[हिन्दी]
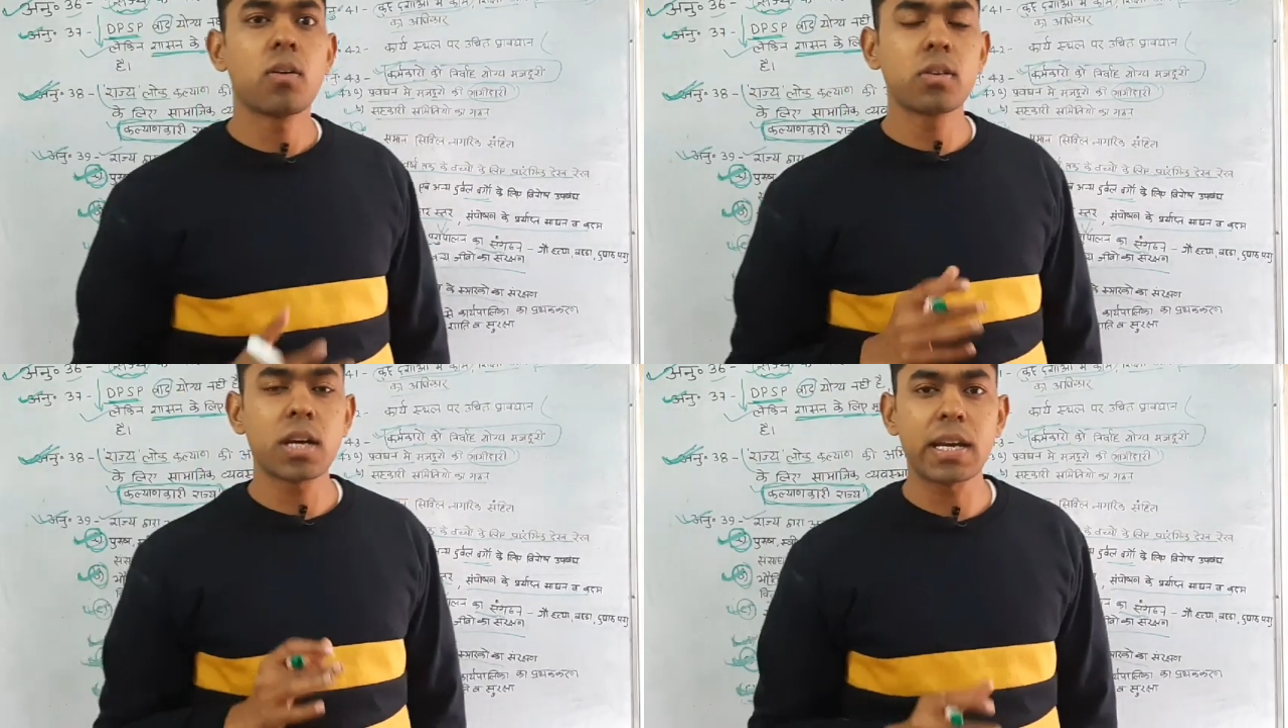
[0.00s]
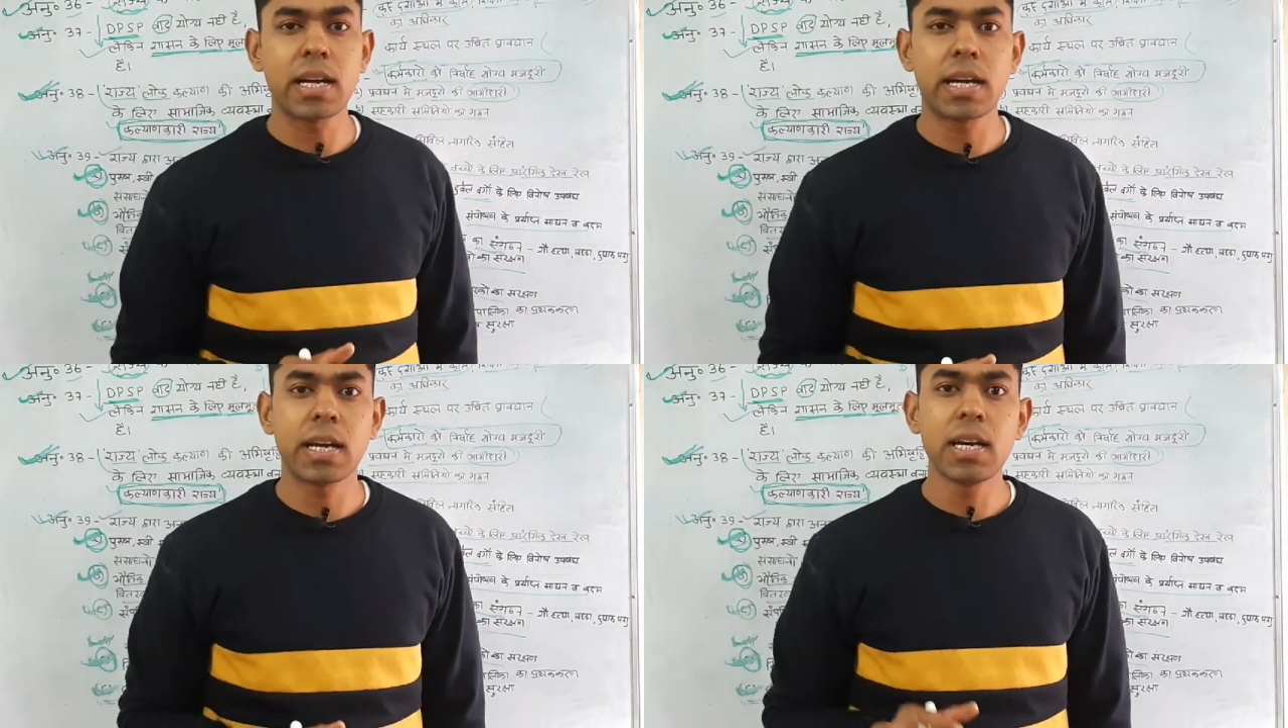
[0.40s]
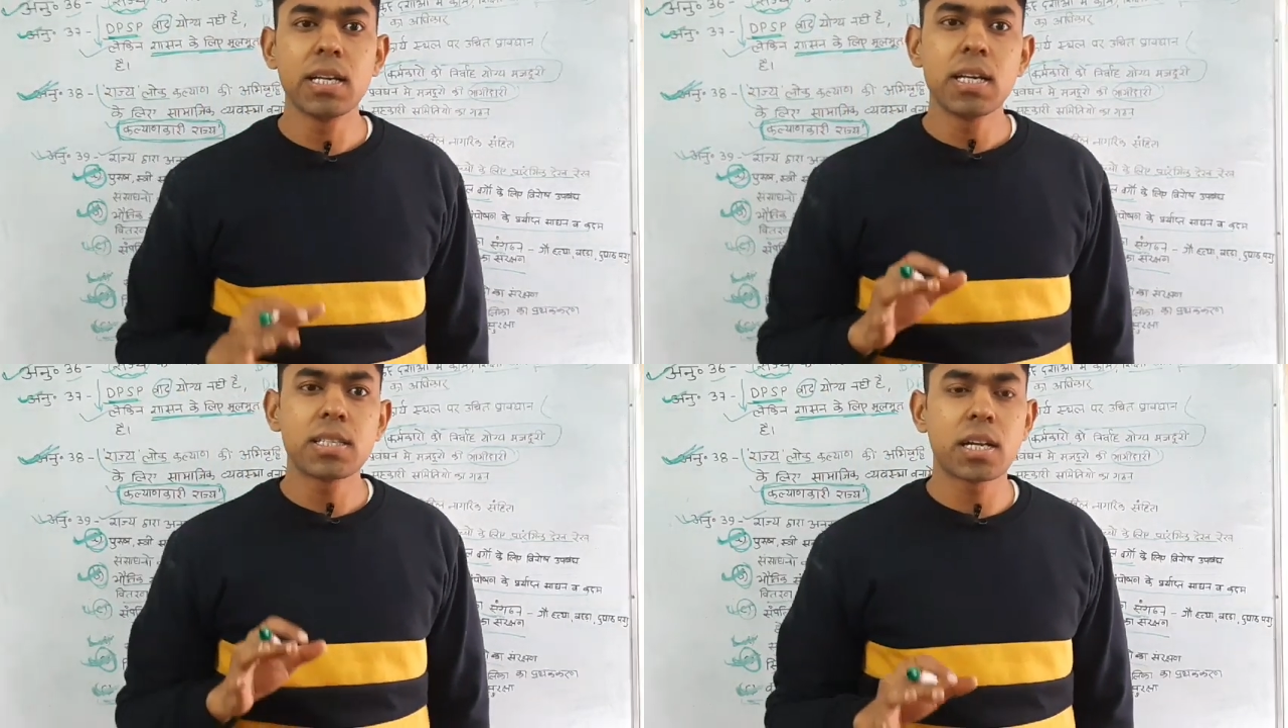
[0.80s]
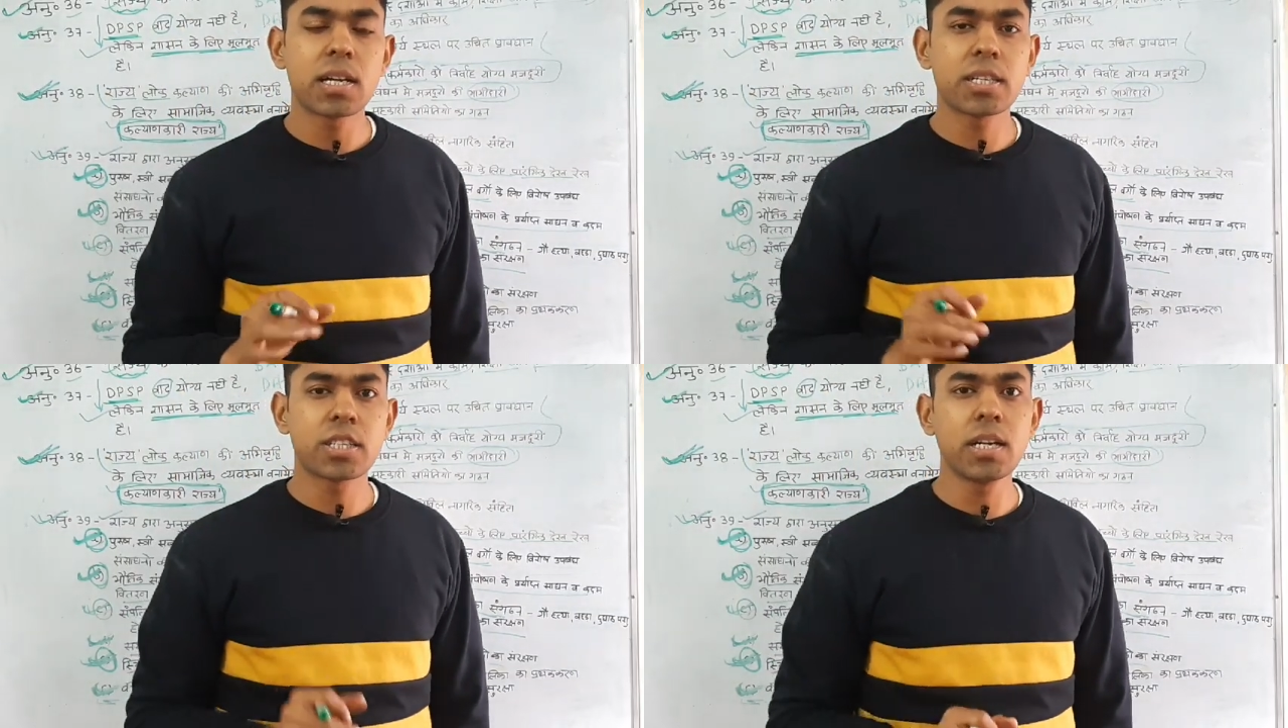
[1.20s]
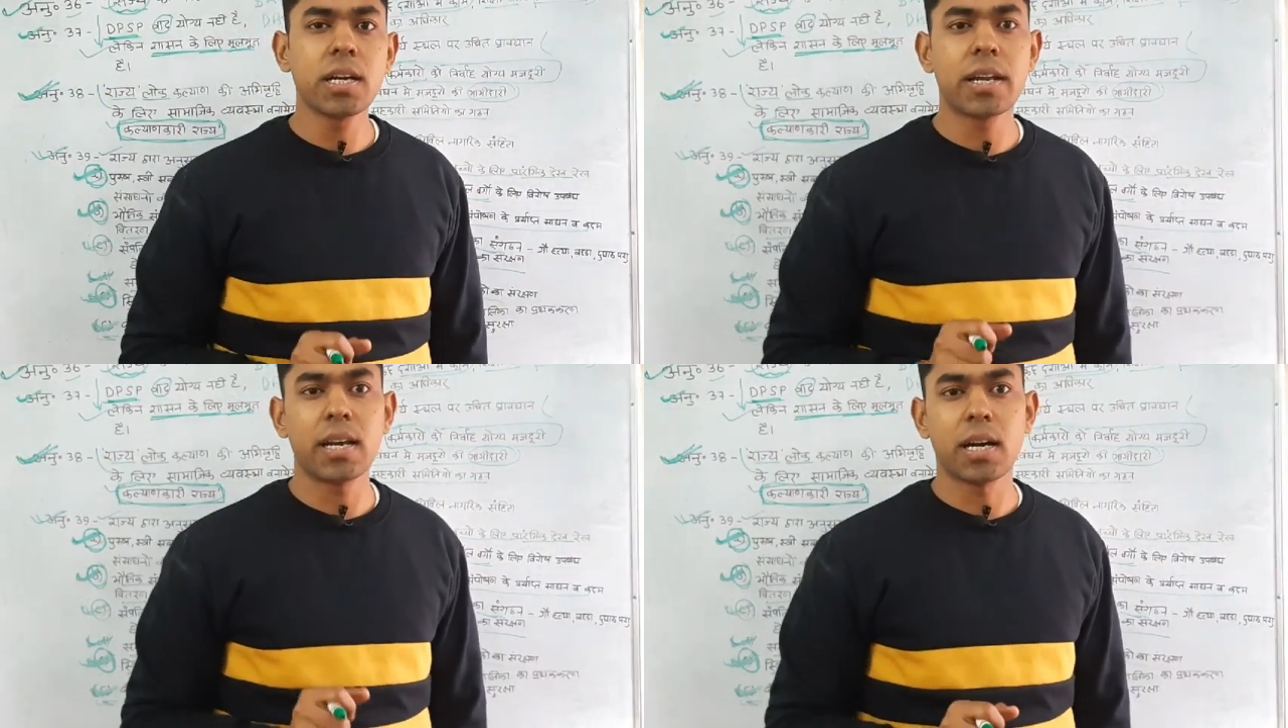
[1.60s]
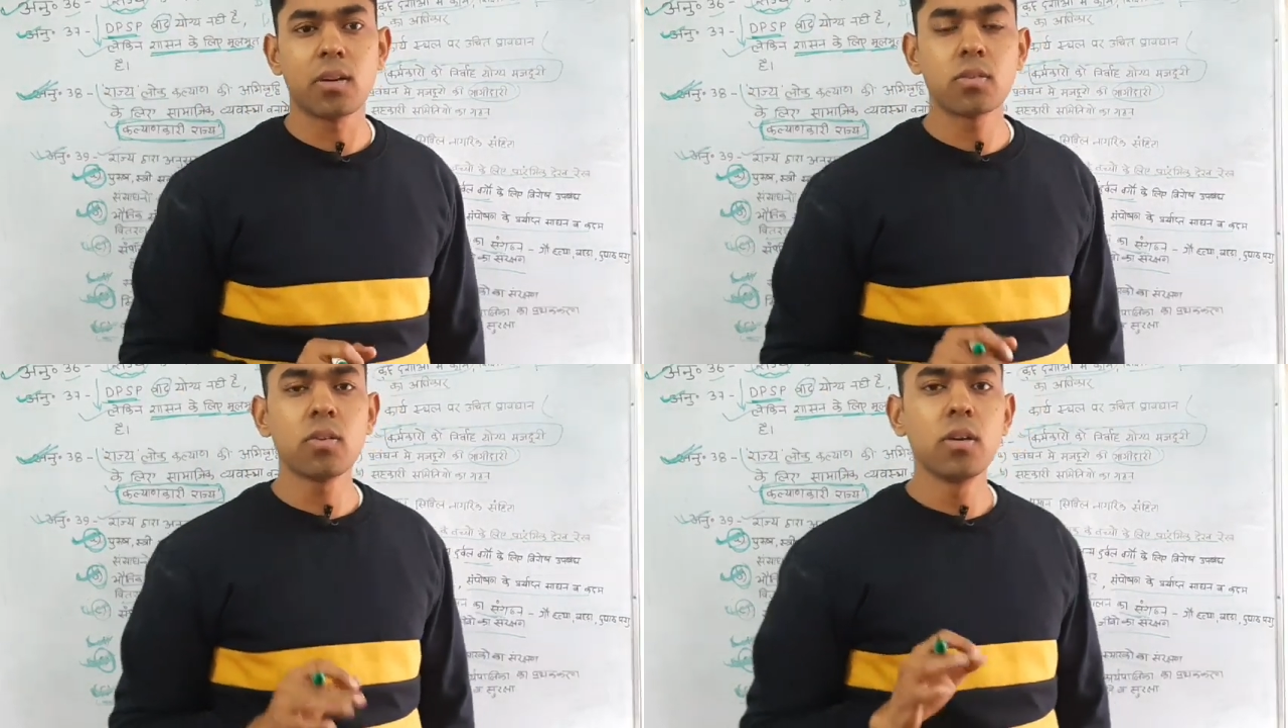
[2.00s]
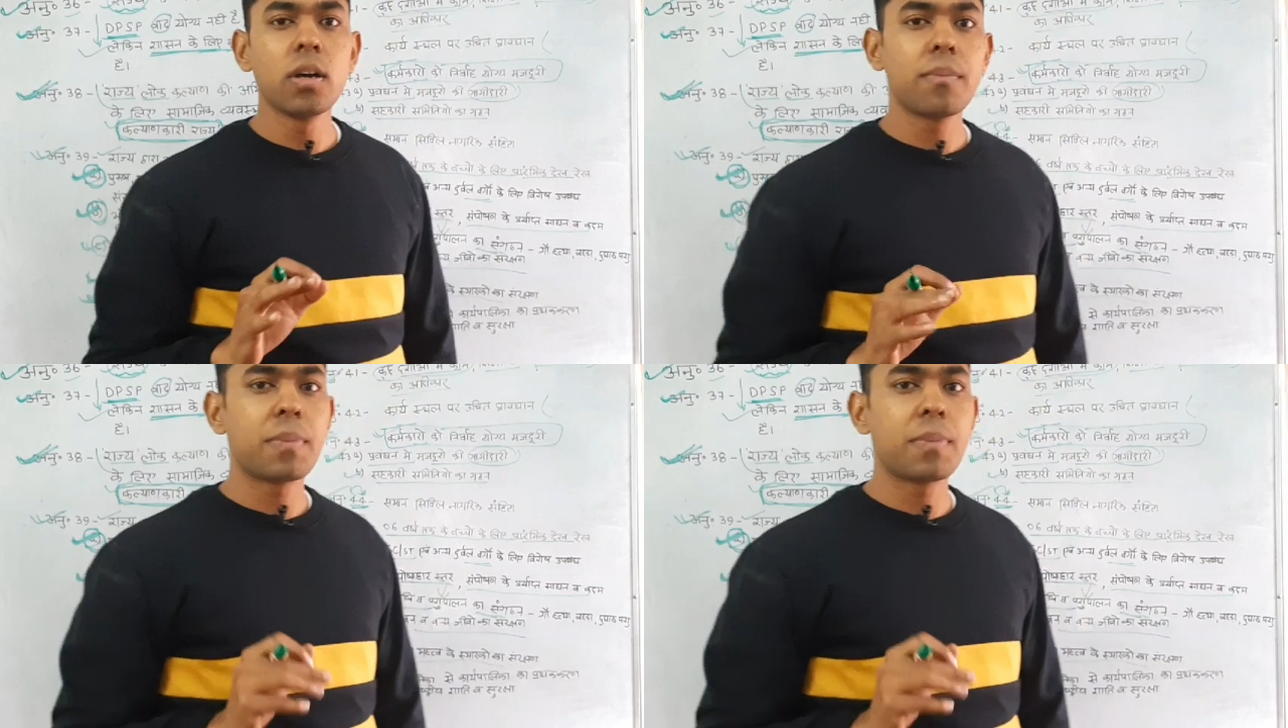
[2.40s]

उनका क्या करेगा संरक्षण करेगा उनको